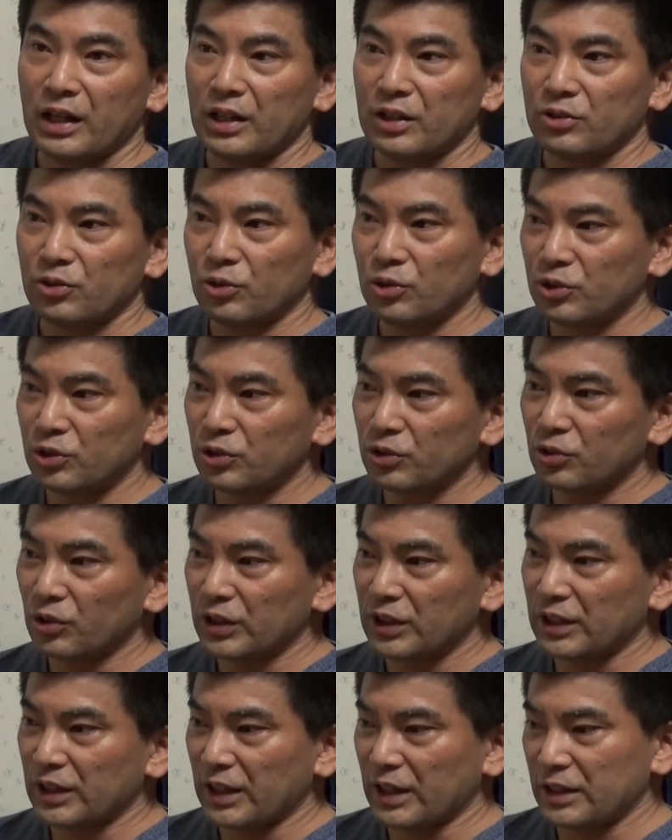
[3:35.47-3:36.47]
そうすると
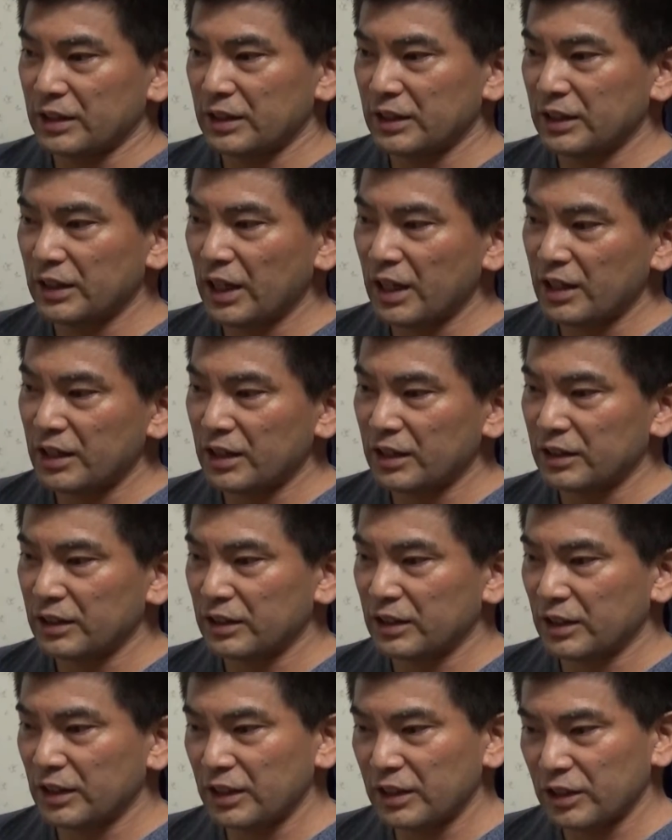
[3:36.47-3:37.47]
ですね、次第に
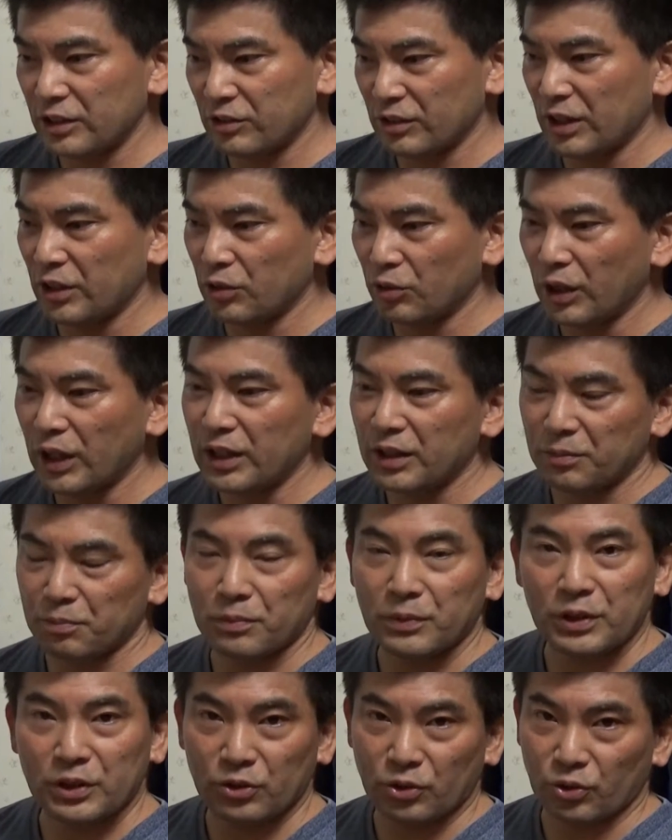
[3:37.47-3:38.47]
筋肉が弱い
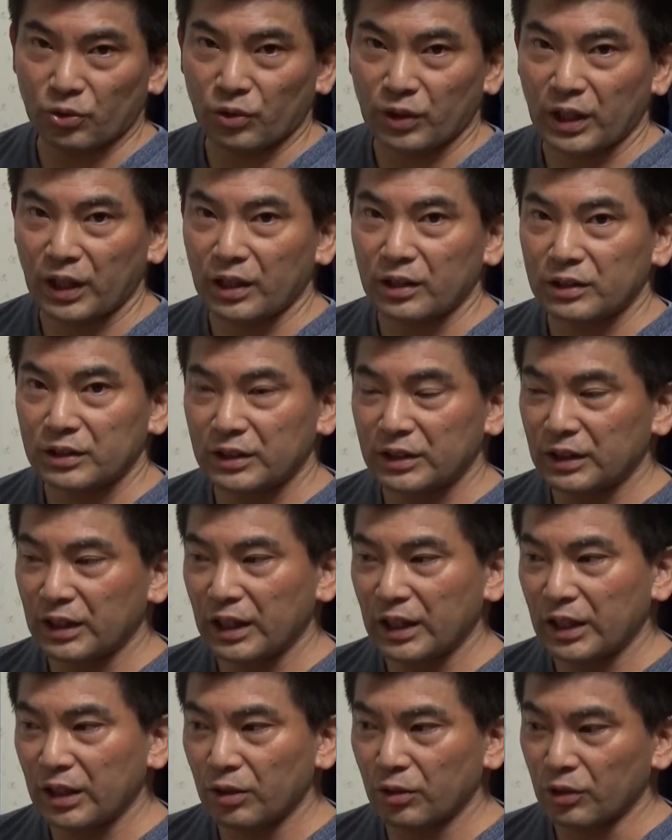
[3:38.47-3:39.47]
人とか、
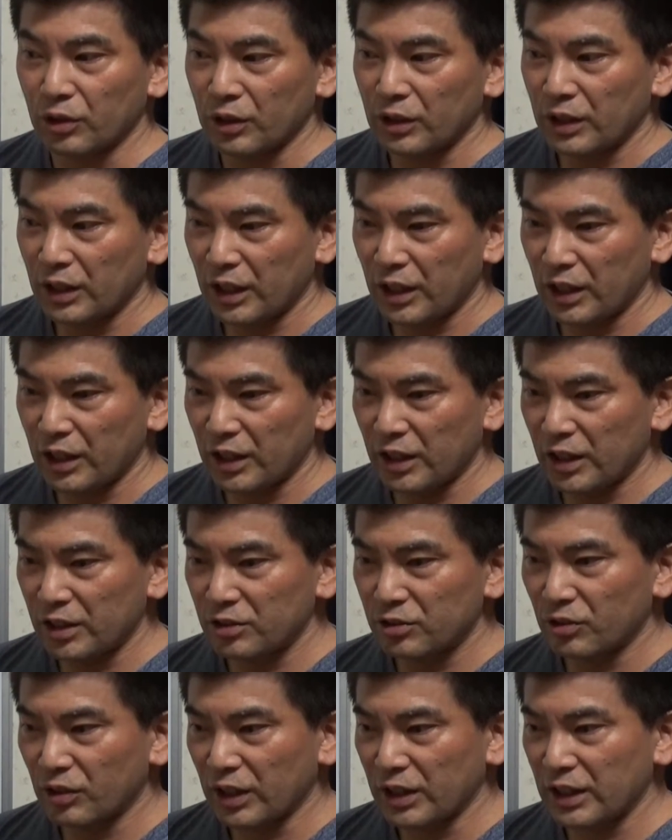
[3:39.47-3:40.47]
力を入れ
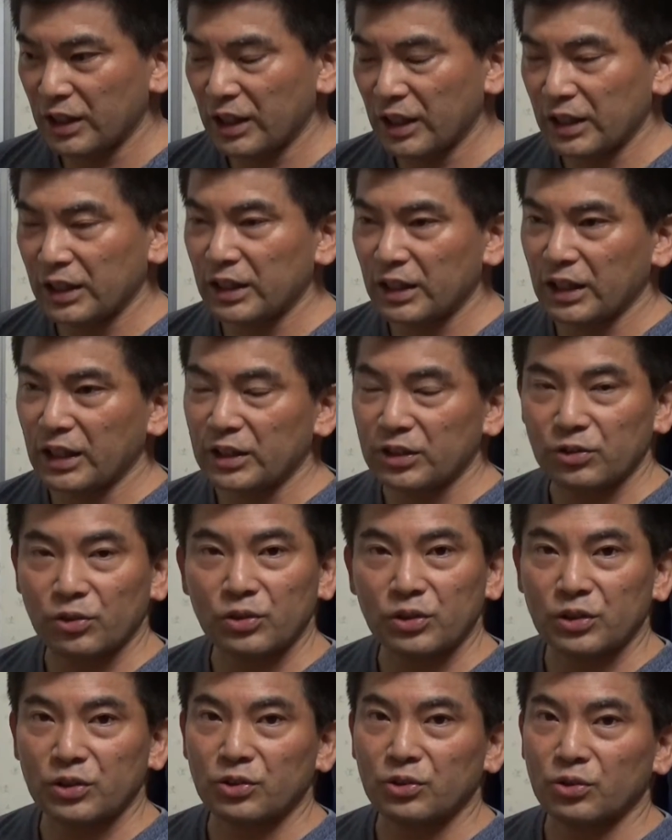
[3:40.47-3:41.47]
るのが苦手な人っ
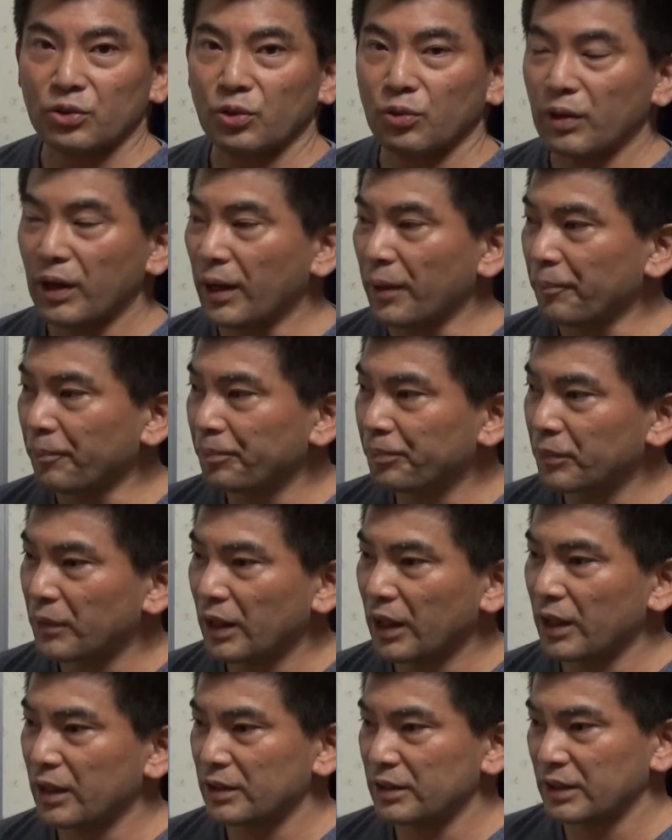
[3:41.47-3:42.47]
ていうのは、
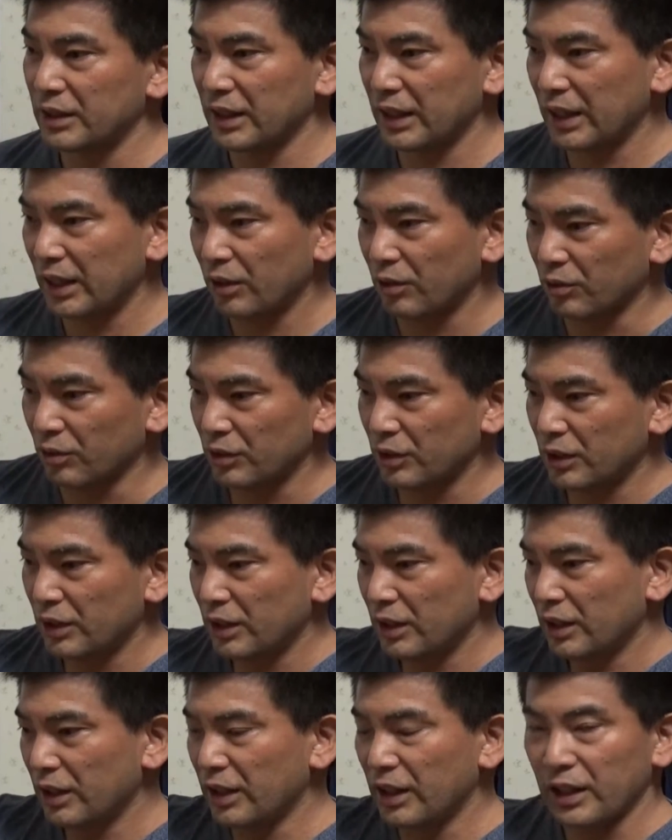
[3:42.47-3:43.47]
力を
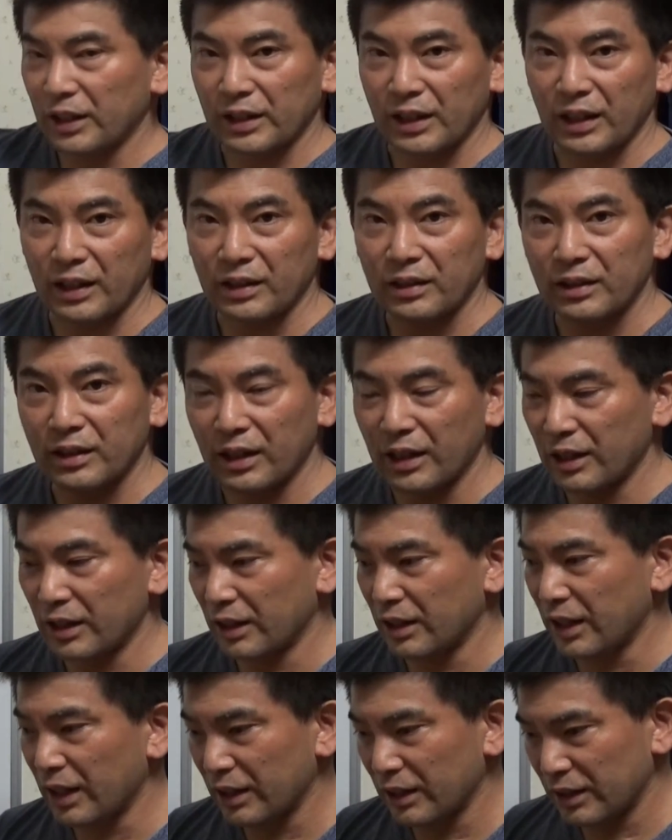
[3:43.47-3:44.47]
入れて
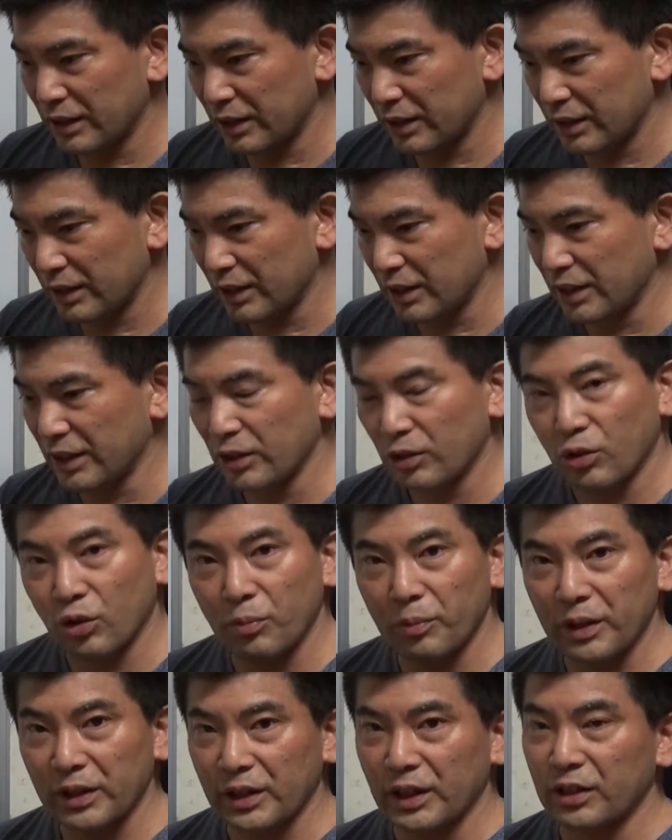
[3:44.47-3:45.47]
楽器に込
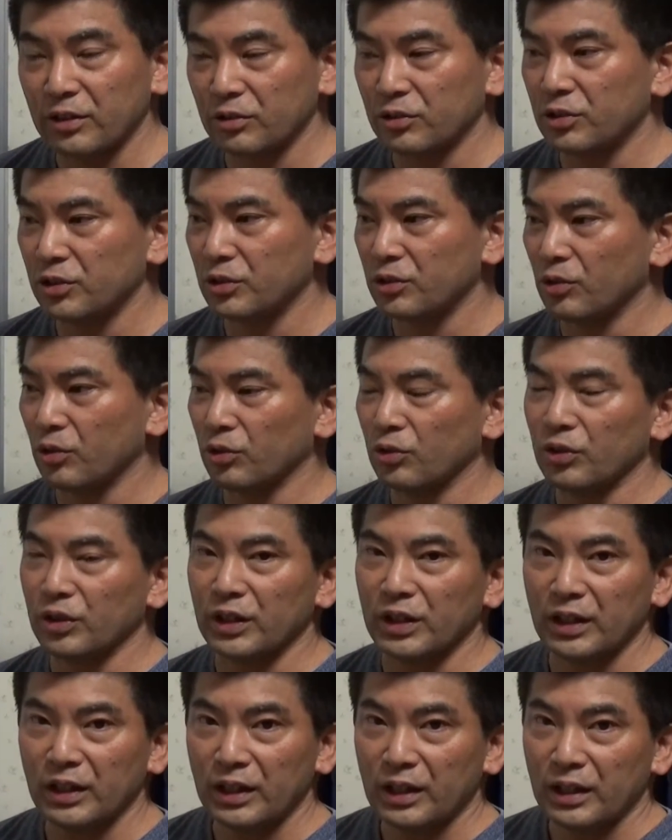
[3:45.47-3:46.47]
めていくっていうこと
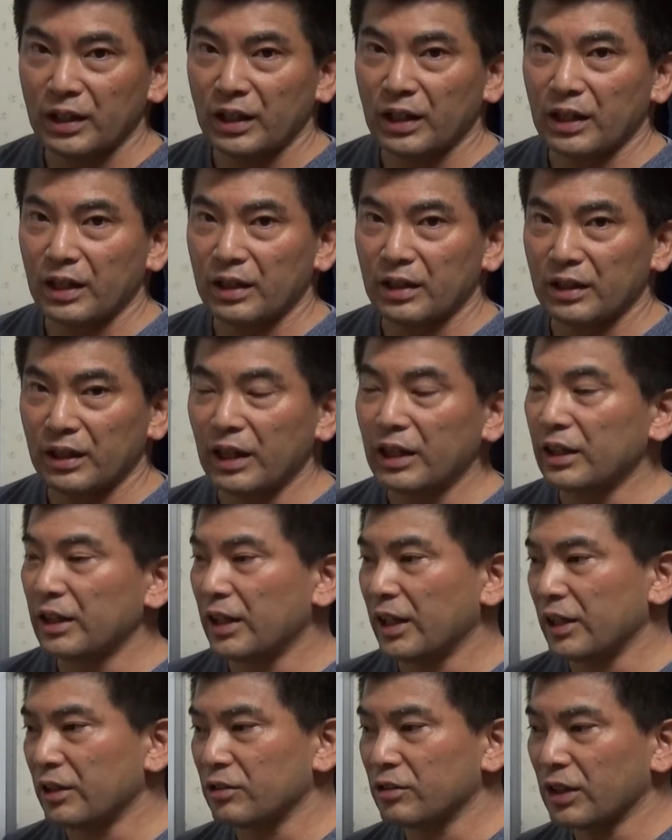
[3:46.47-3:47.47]
に慣れ
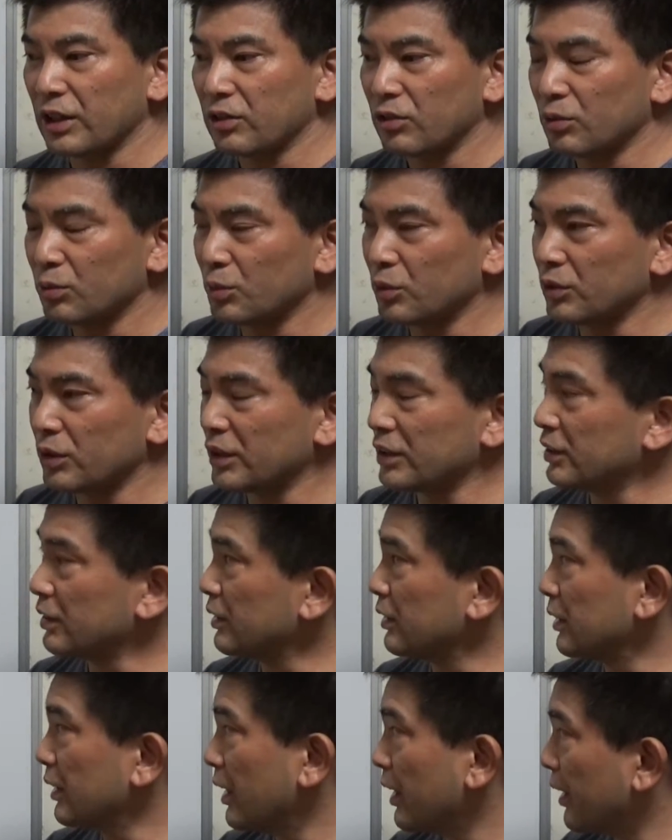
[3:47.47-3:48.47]
ていくかと思うんで
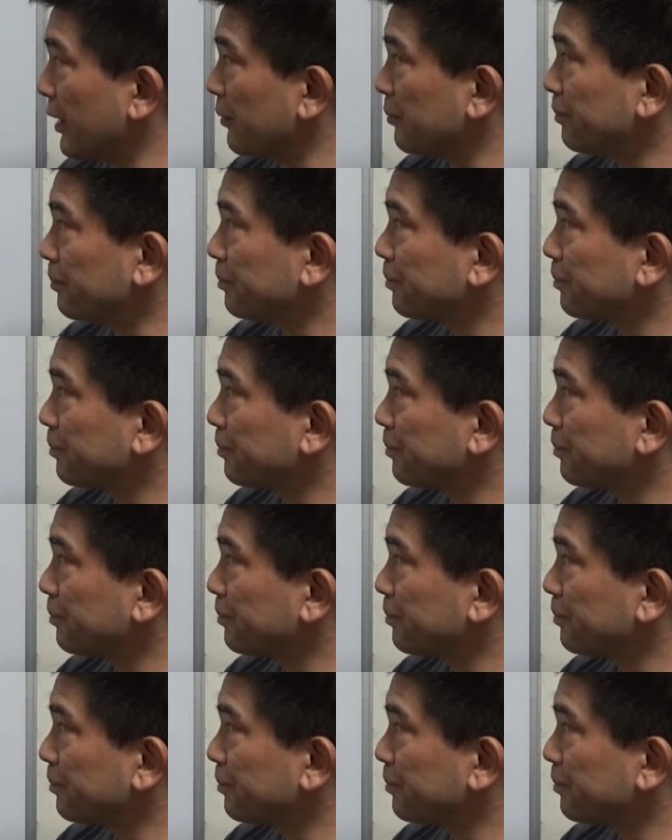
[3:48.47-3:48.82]
すが、